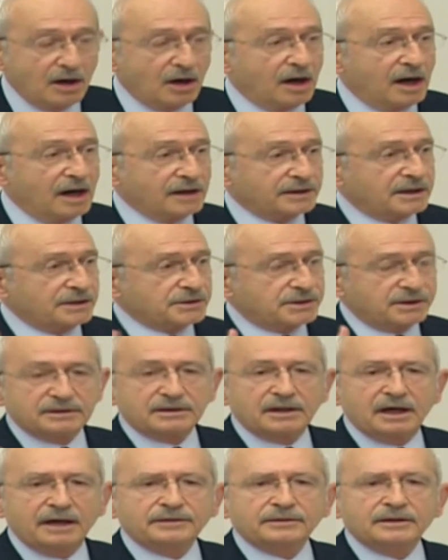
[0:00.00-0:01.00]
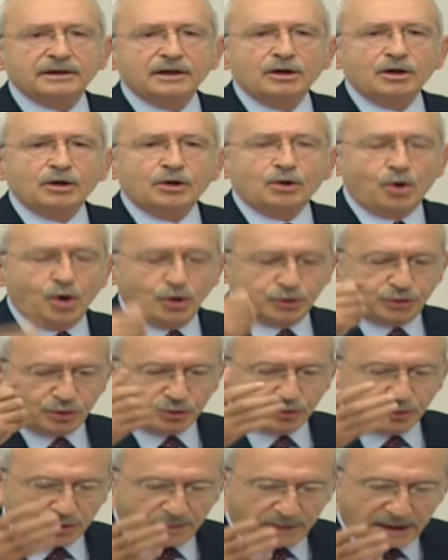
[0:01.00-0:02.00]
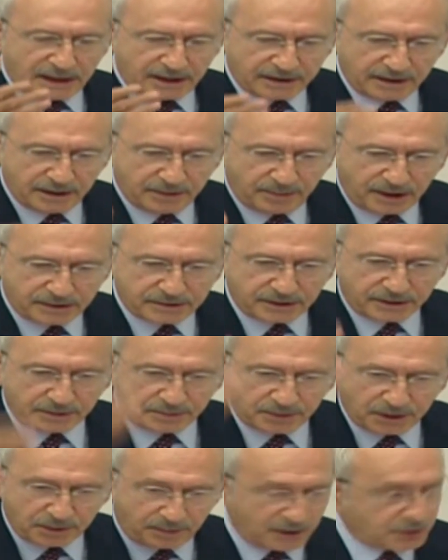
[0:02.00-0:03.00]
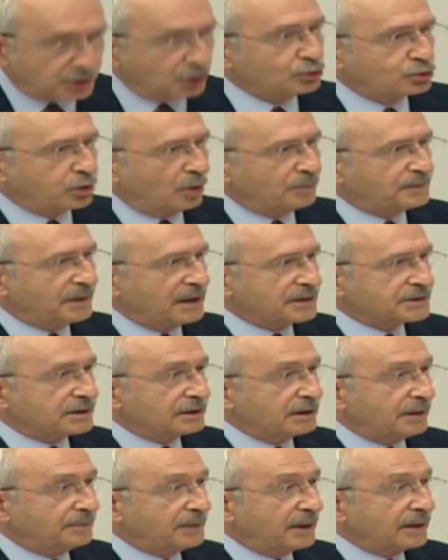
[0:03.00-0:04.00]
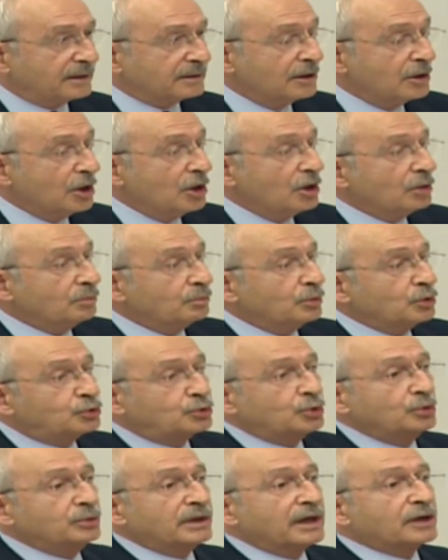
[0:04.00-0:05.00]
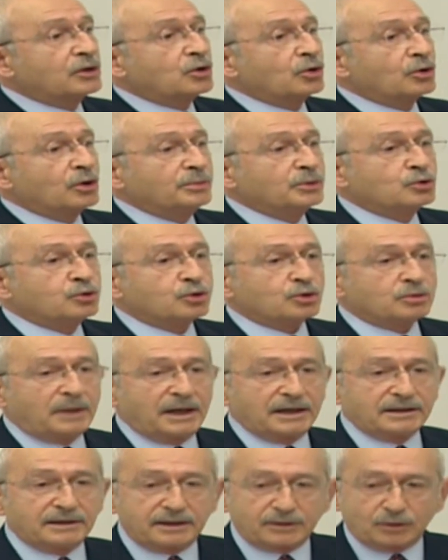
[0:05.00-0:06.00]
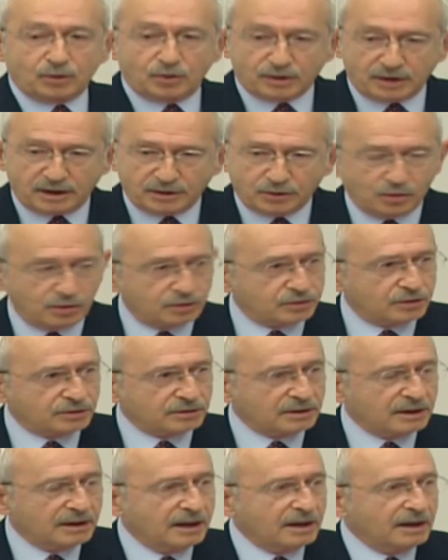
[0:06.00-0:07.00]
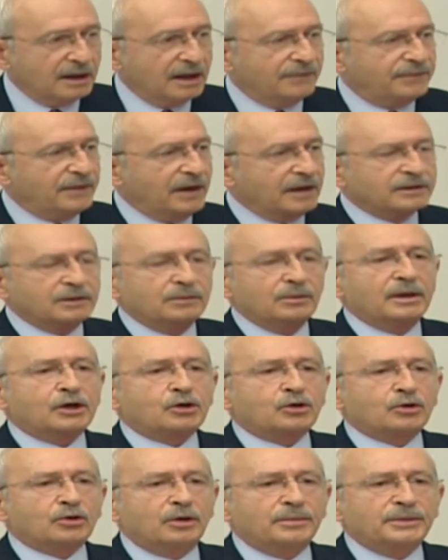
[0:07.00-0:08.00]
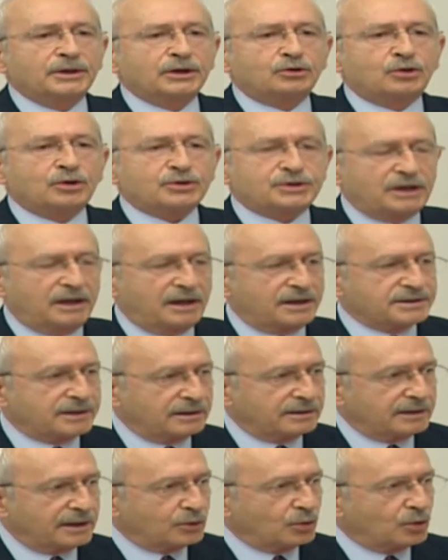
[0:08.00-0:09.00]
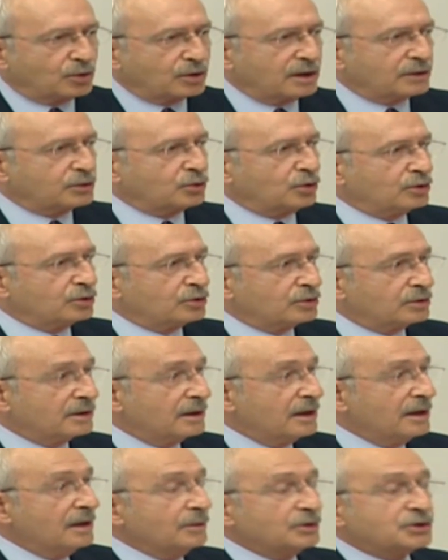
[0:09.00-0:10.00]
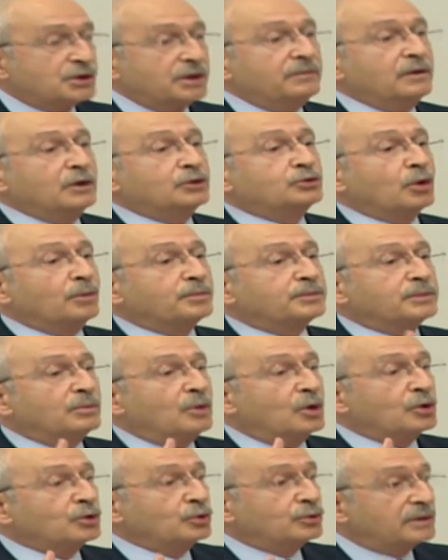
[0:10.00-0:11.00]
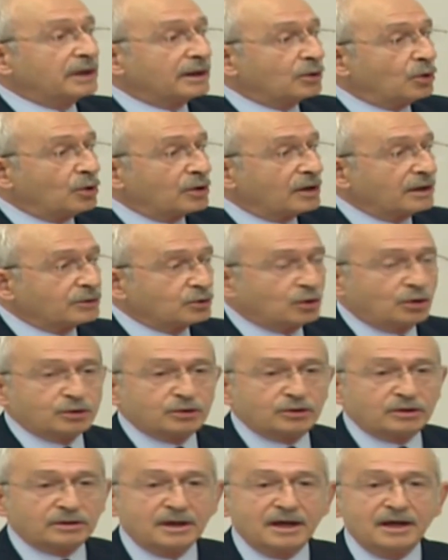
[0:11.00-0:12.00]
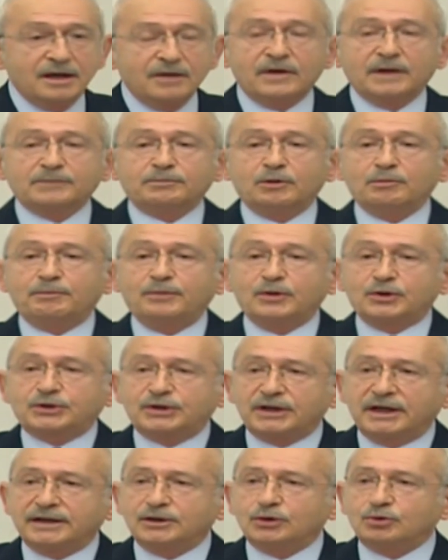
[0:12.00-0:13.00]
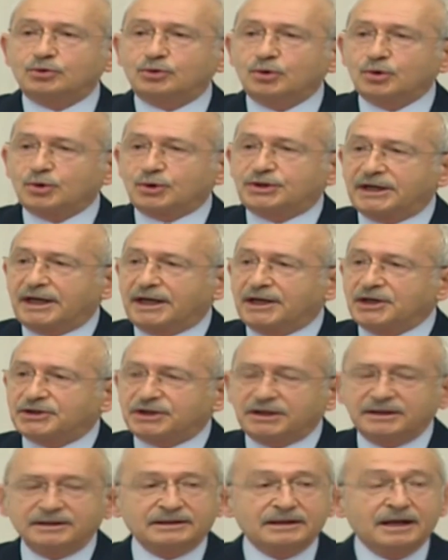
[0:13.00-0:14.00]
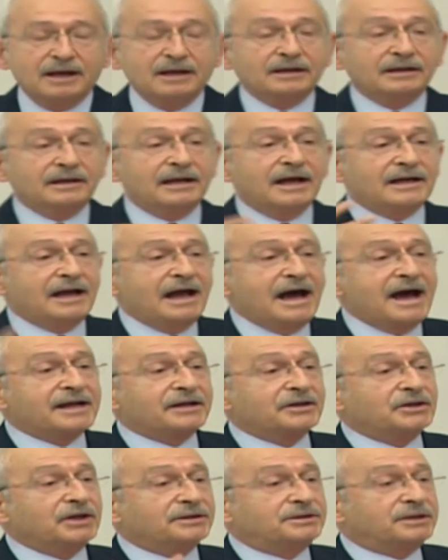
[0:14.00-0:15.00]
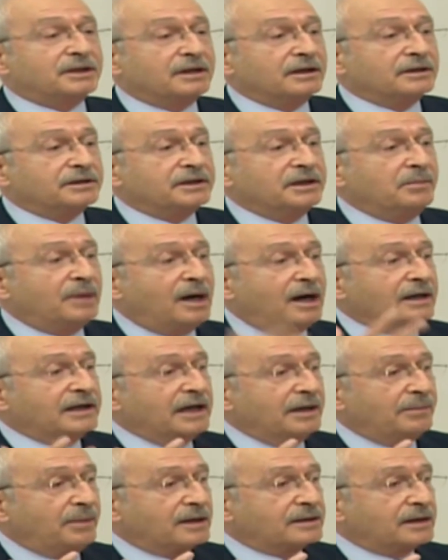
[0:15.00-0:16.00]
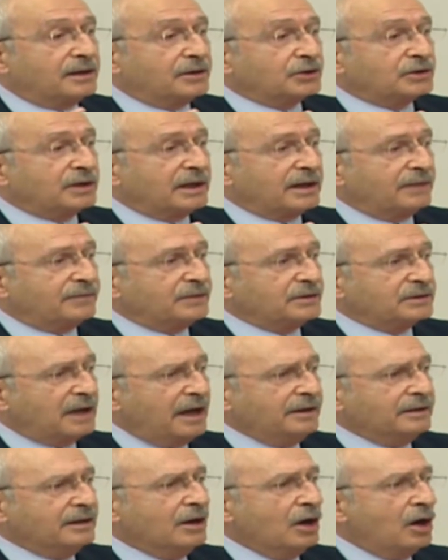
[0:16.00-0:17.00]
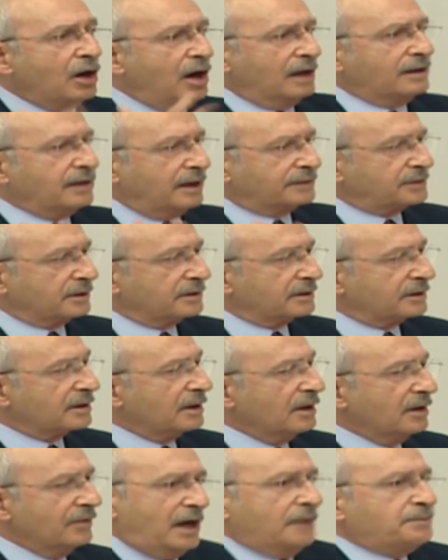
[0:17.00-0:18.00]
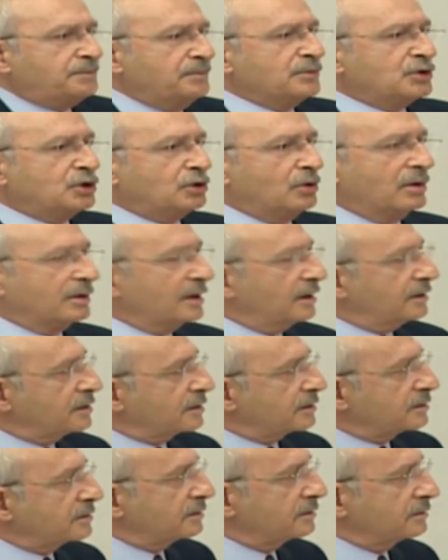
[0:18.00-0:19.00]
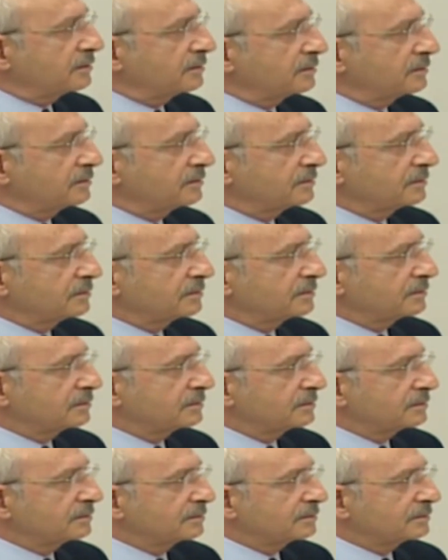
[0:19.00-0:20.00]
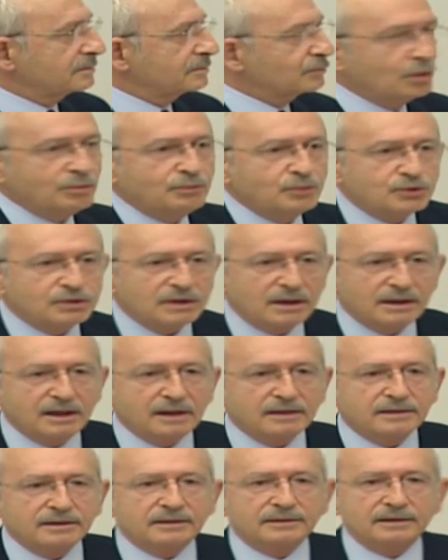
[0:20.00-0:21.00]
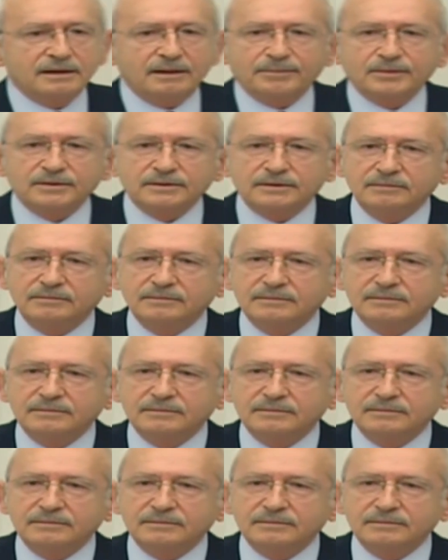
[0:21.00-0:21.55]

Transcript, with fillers: Arkasından oturulur Maliye Bakanı bir basın toplantısı yapar. Bütün ekonomi kurmayları orada olur efendim ekonomi köşe yazarları orada olur, sivil toplum örgütleri orada olur ve bu bütçenin Türkiye için neler getirildiği Maliye Bakanı tarafından anlatılır ve hepimiz de öğreniriz. Bu bütçeyle ilgili ne yapıldı?